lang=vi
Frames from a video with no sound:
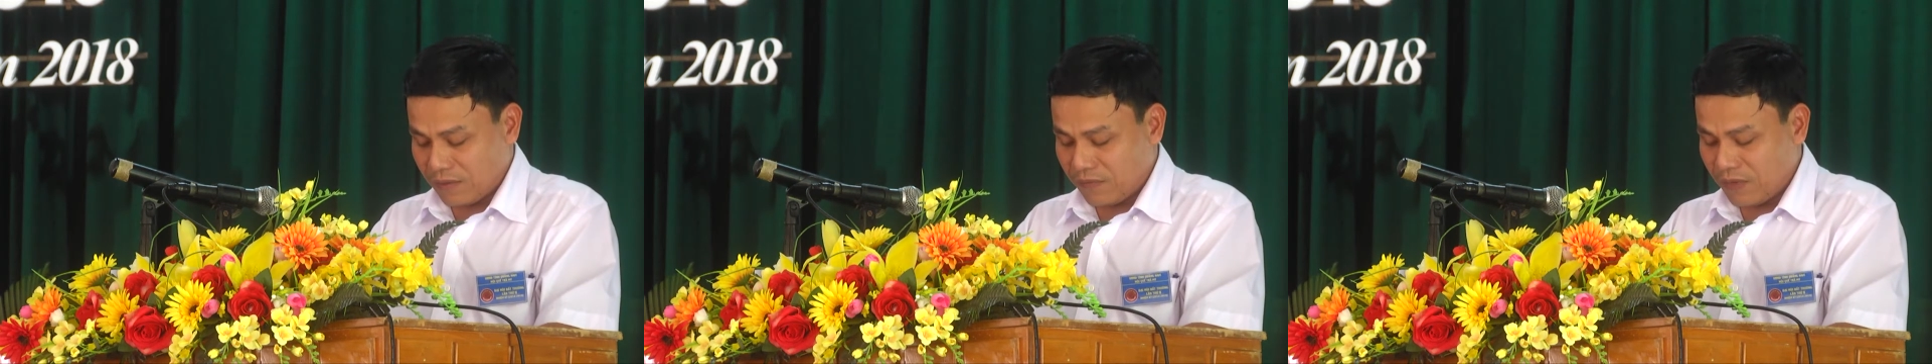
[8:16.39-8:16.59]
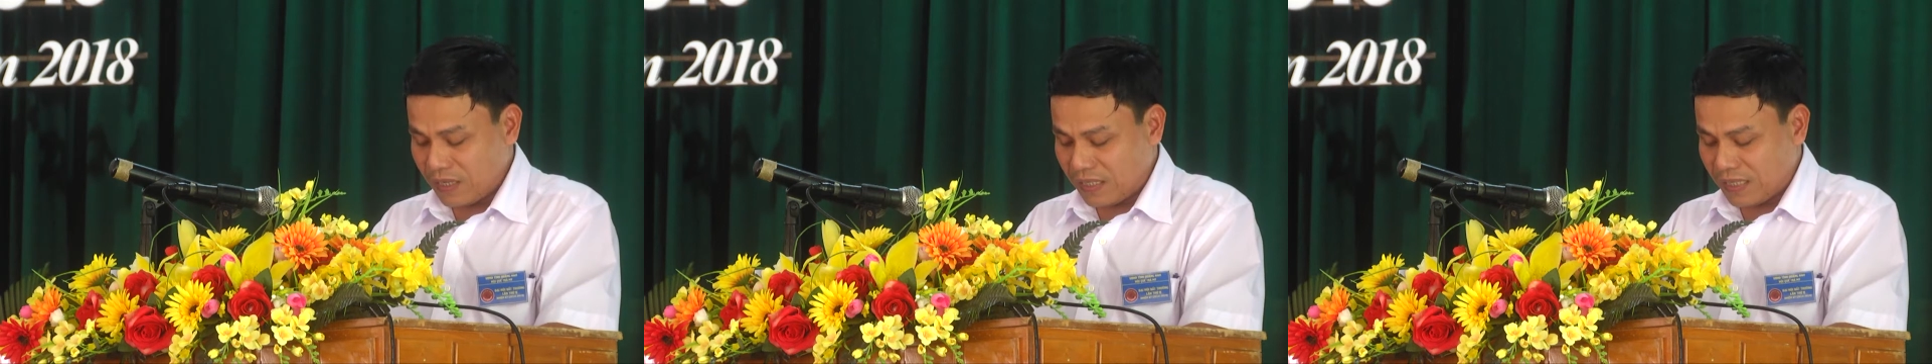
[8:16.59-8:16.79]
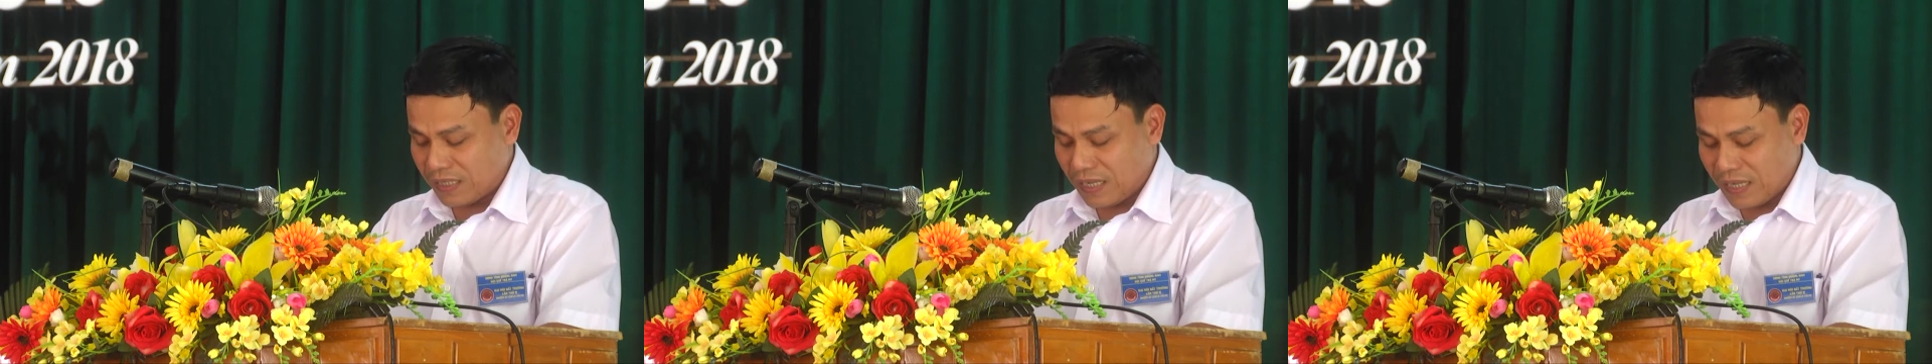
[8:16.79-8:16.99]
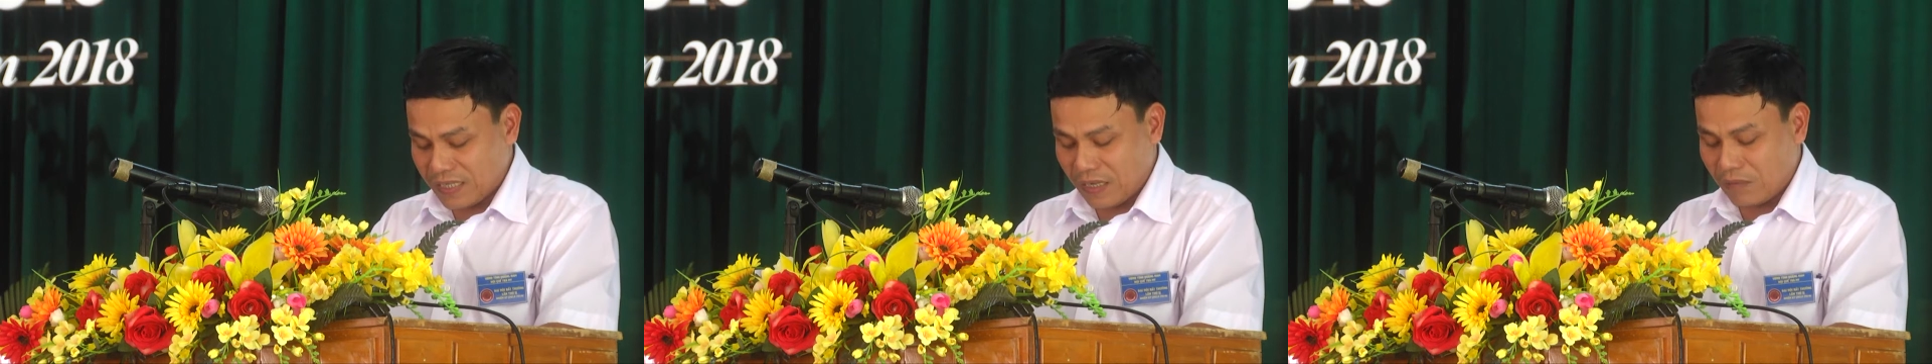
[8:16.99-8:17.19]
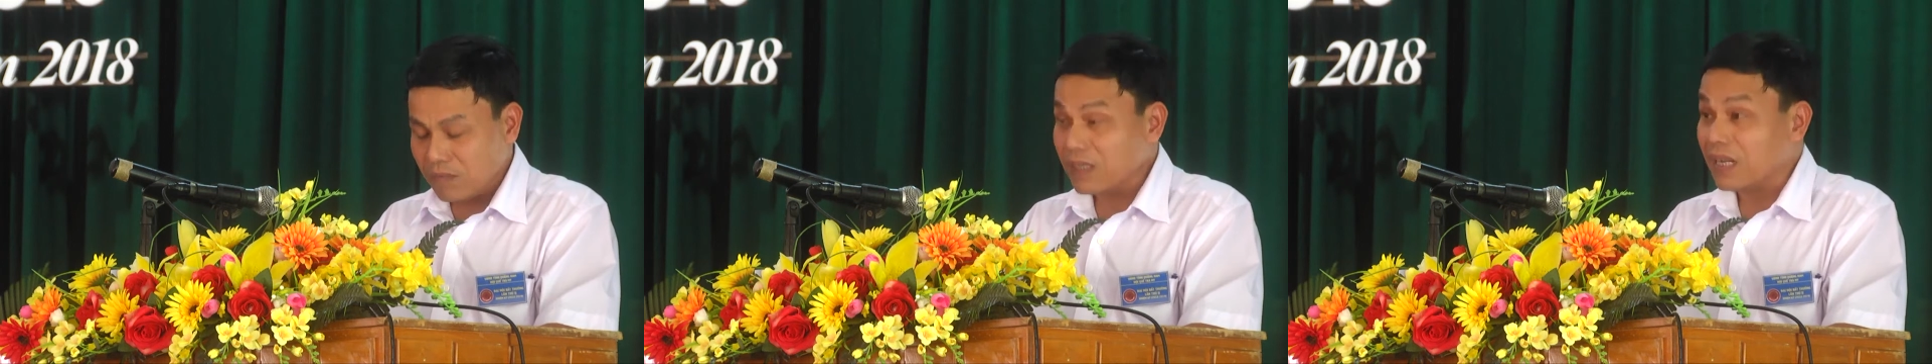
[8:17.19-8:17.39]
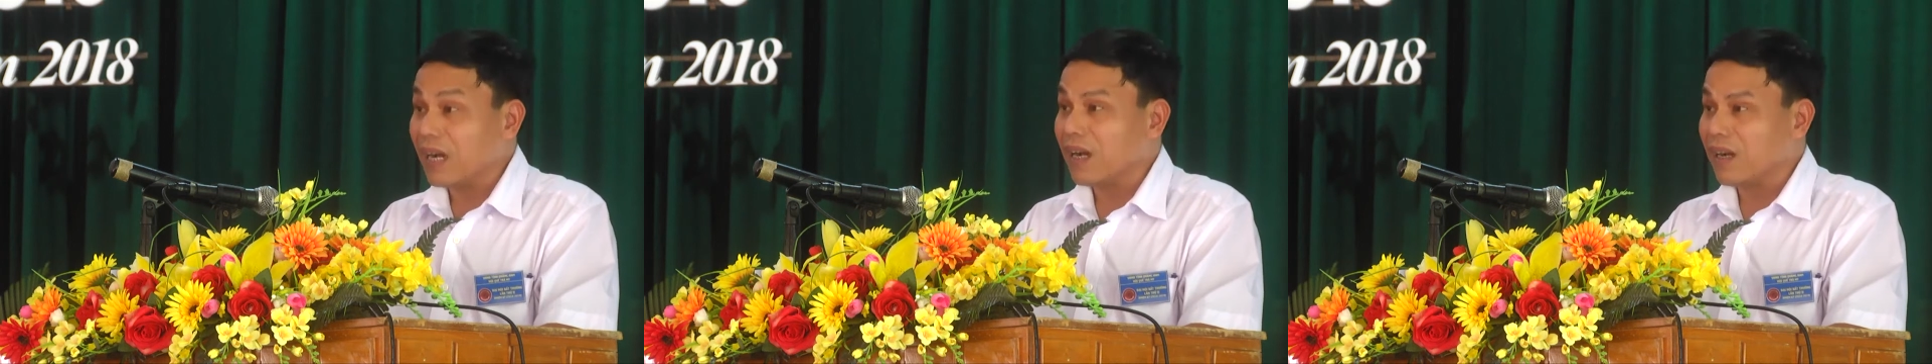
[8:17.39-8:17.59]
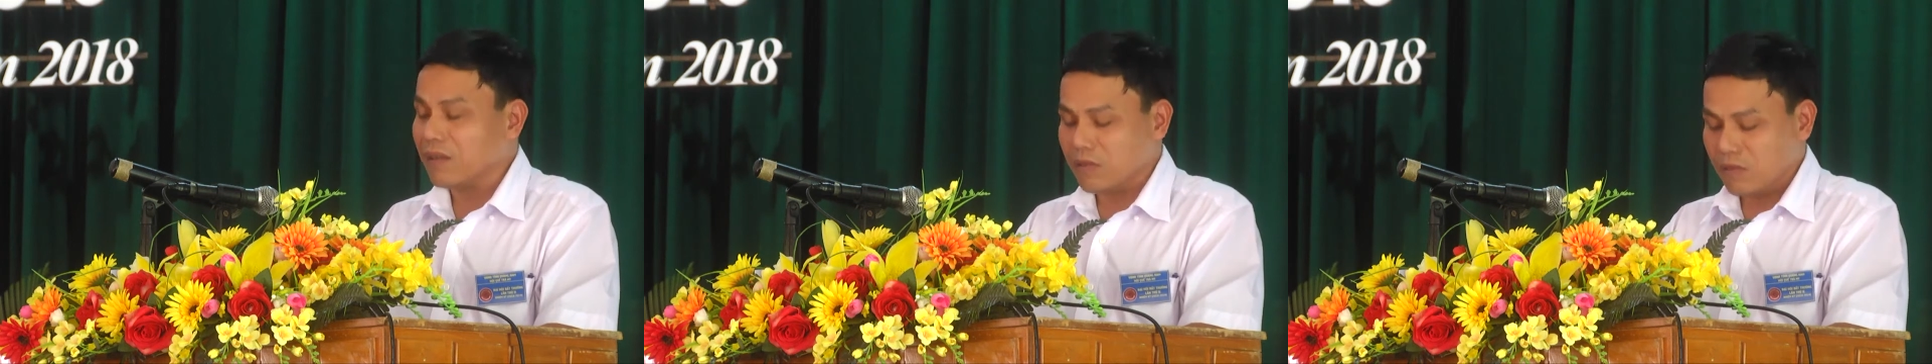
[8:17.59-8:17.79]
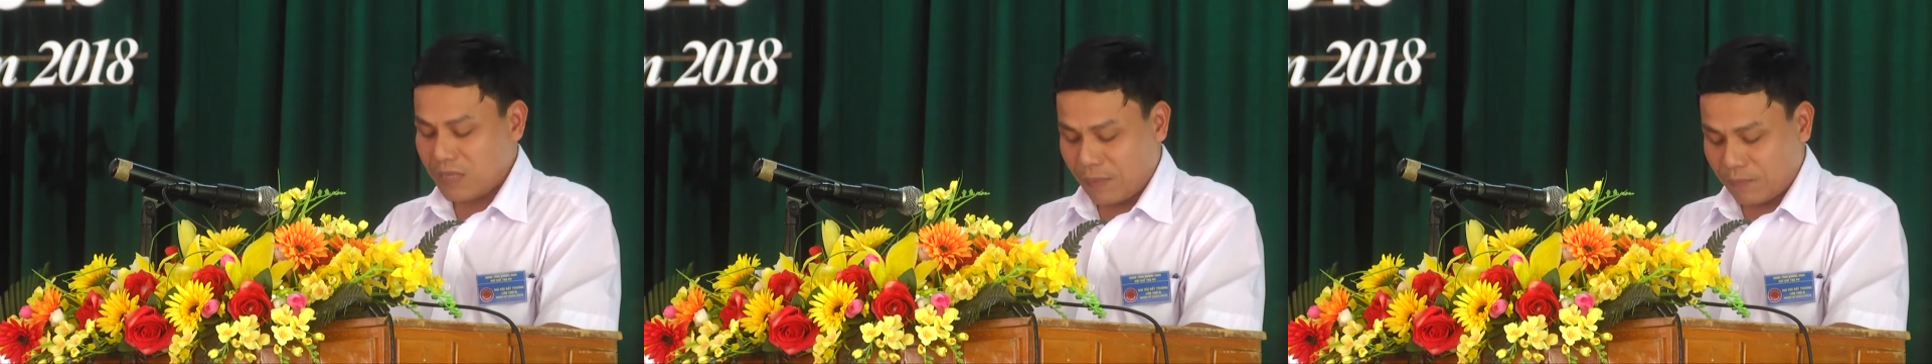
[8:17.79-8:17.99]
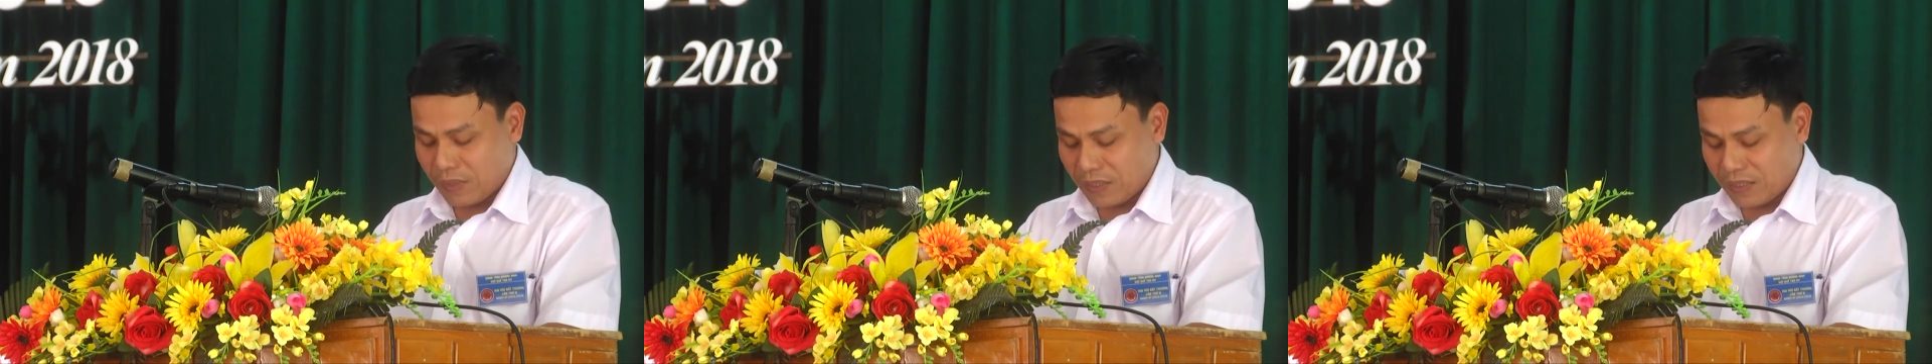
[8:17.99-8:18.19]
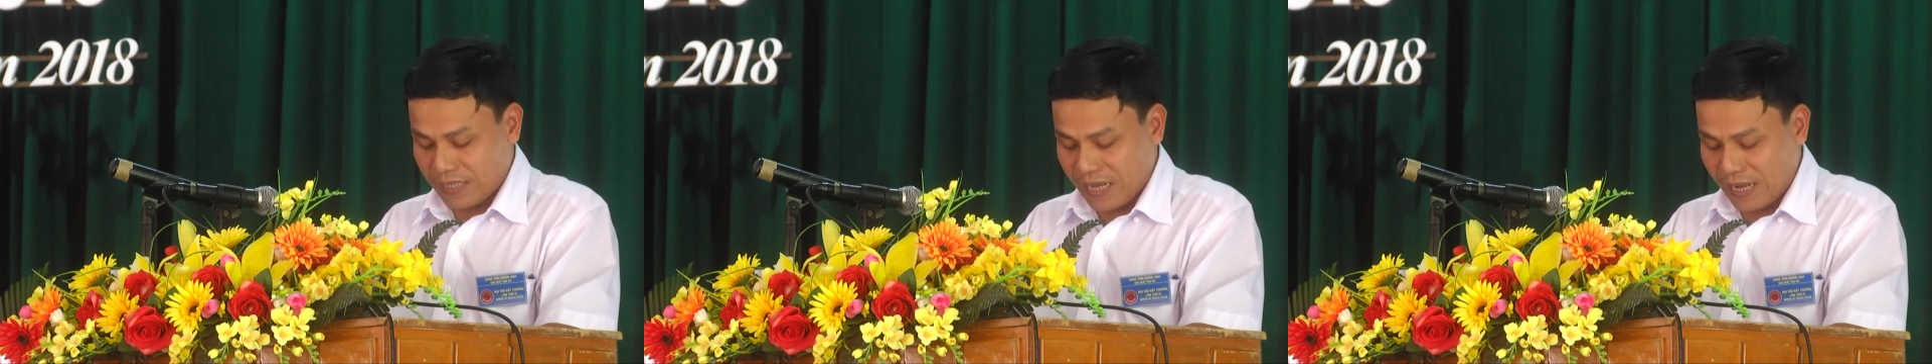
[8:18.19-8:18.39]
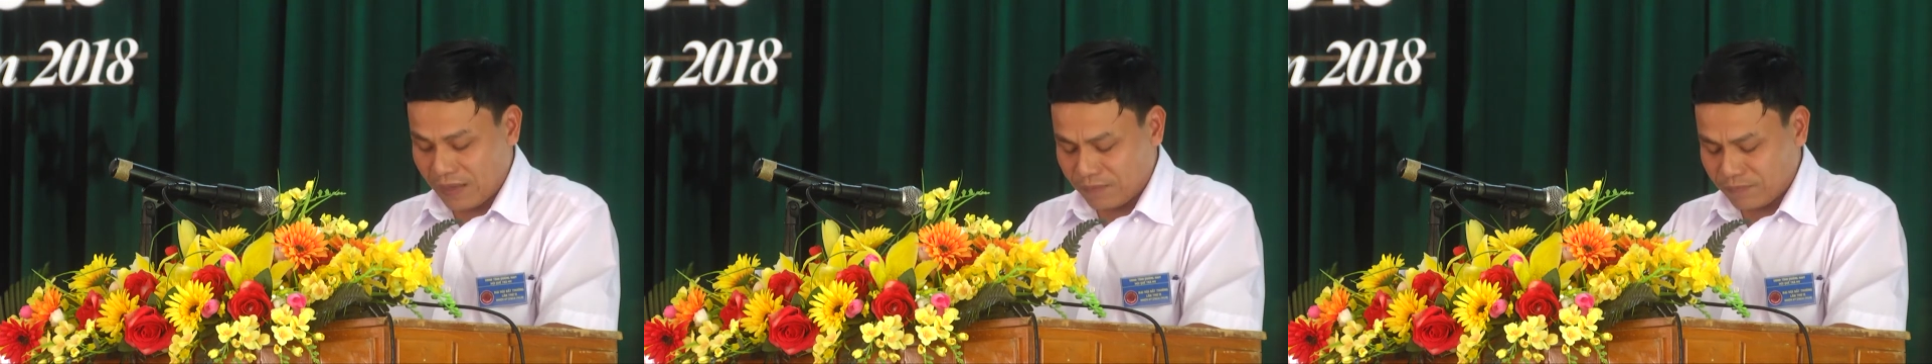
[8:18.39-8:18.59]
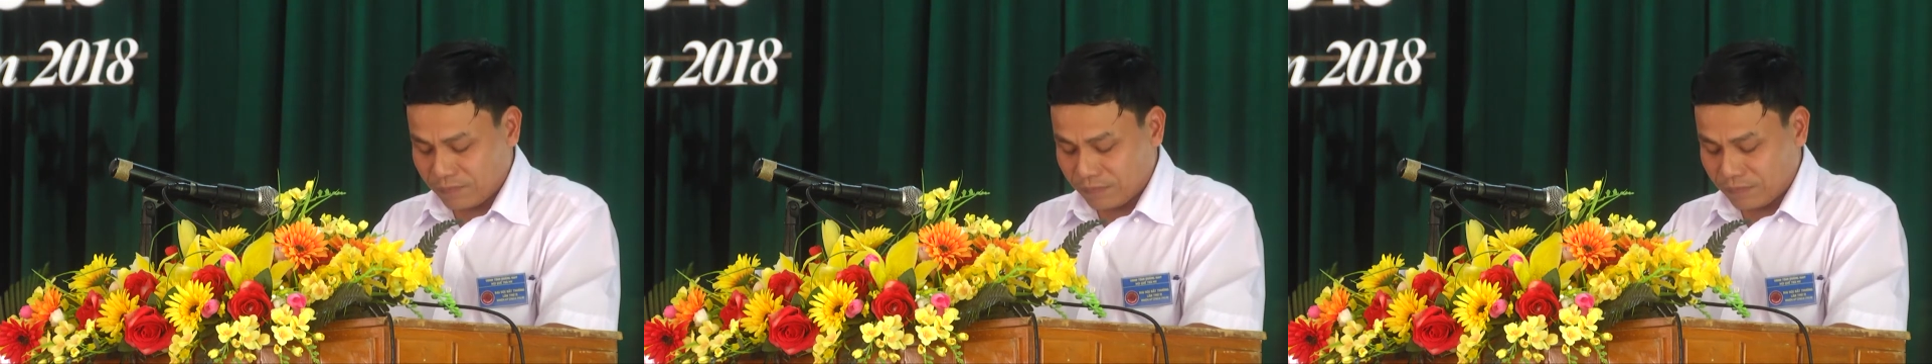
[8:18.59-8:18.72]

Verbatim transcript: phát triển đời sống nâng cao thu nhập cho người dân